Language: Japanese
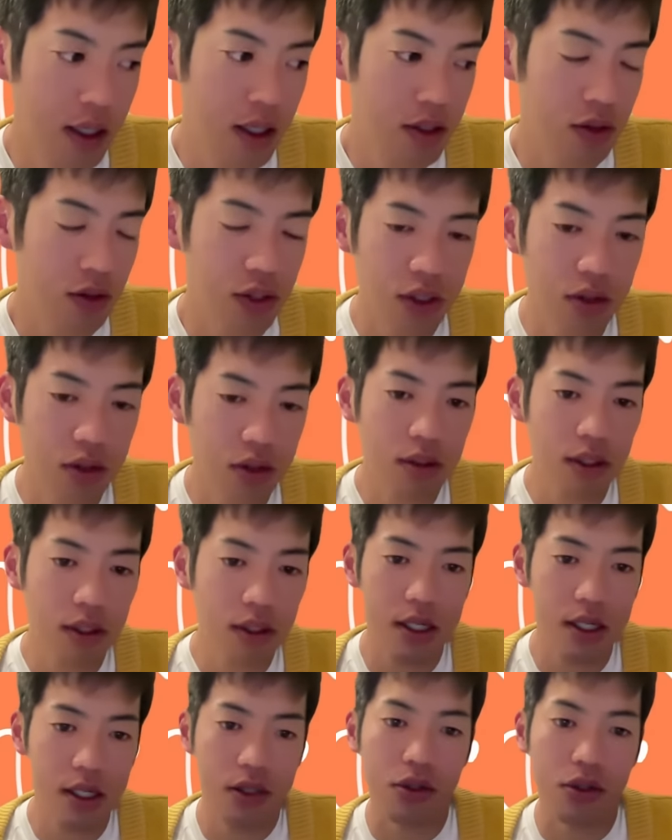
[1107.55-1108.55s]
そう、自動
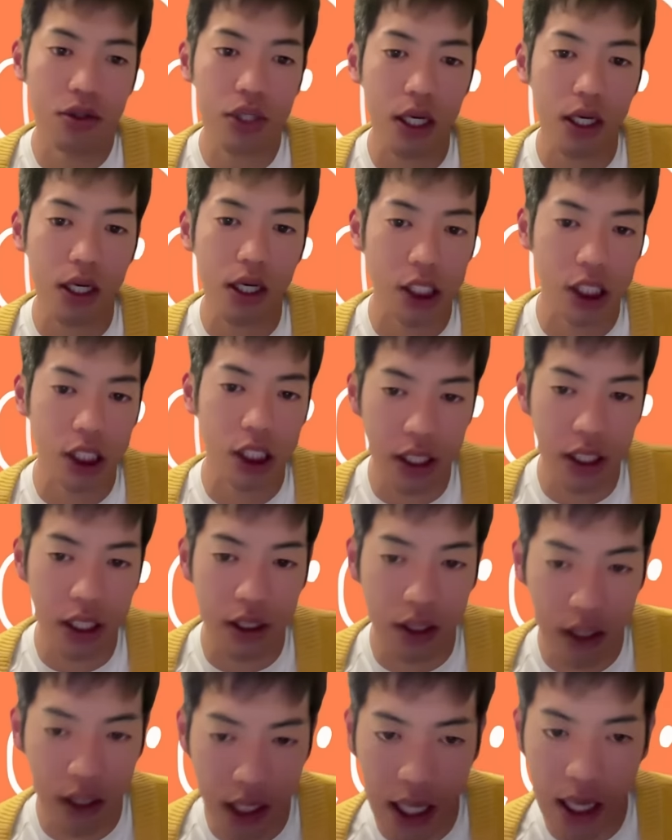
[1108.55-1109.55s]
成立予算がしない
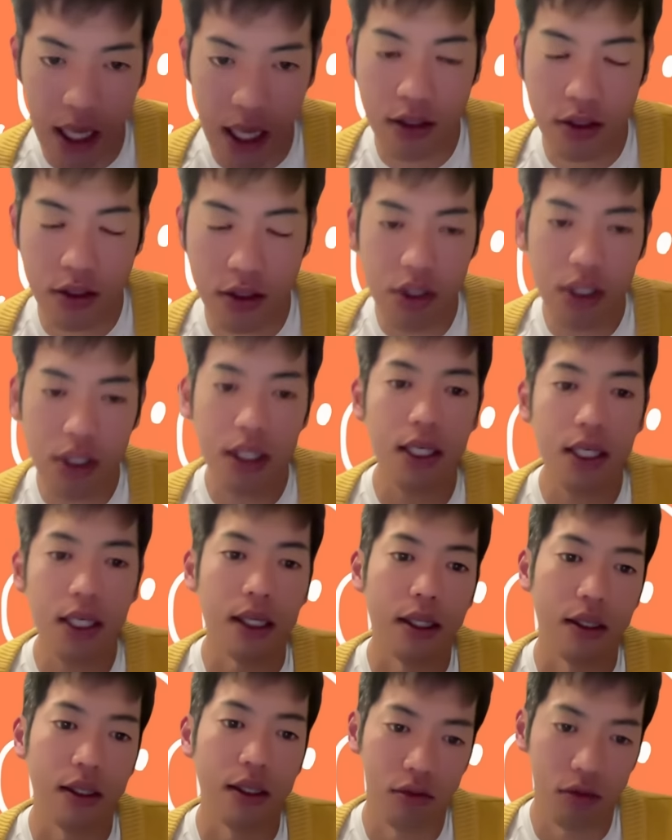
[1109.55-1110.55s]
んで、すごい意義
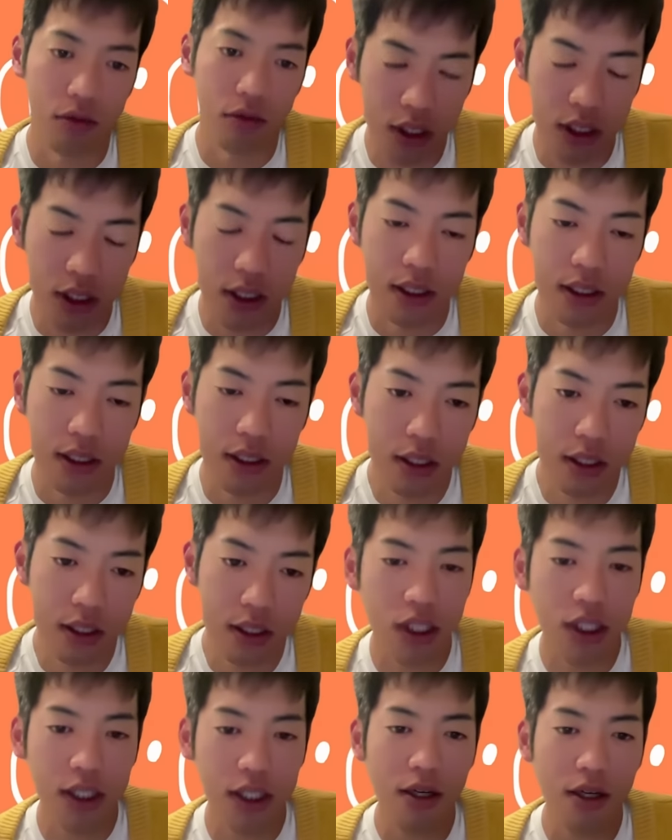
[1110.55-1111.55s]
が出てくるし、
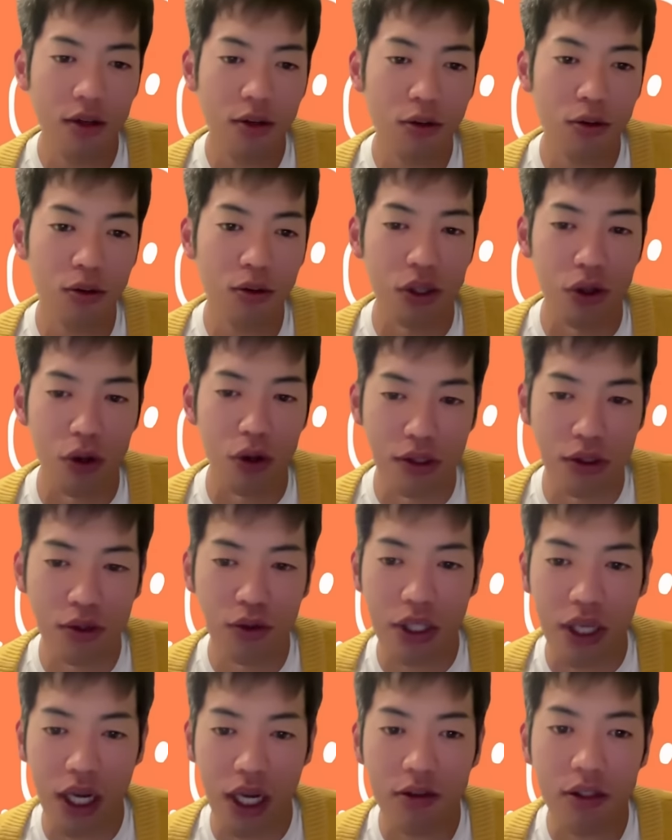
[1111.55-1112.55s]
遅延行為っていうのがす
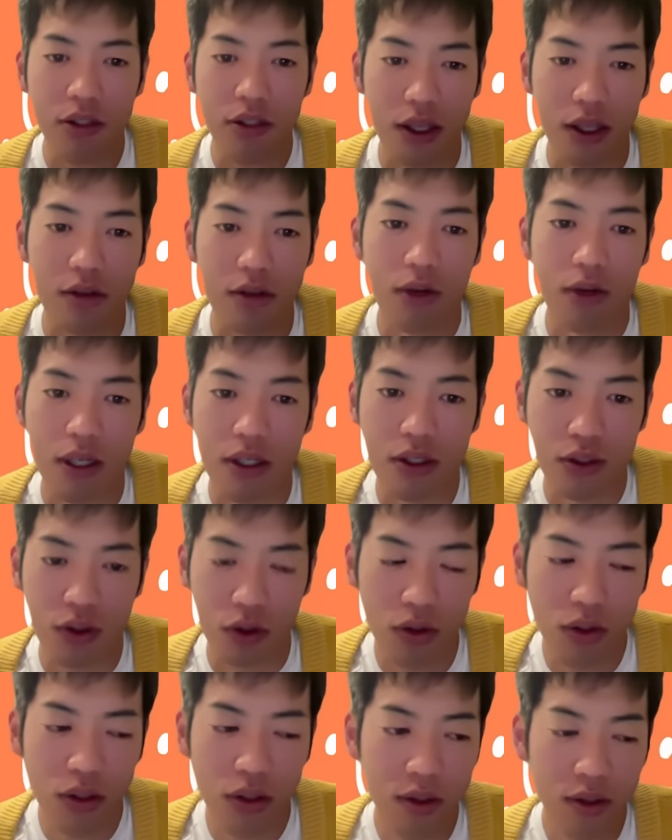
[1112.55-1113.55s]
ごい役に立ってくるわけです
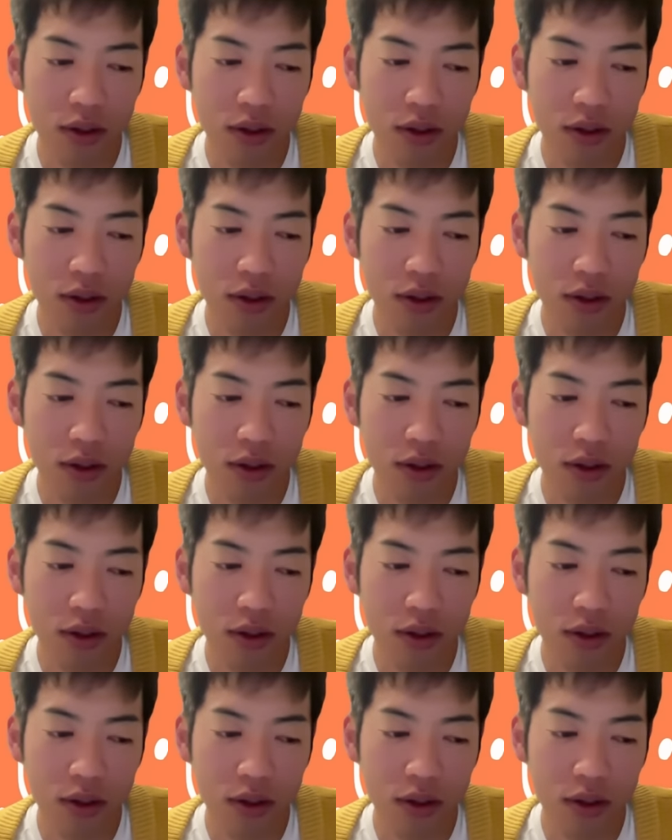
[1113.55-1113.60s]
よ。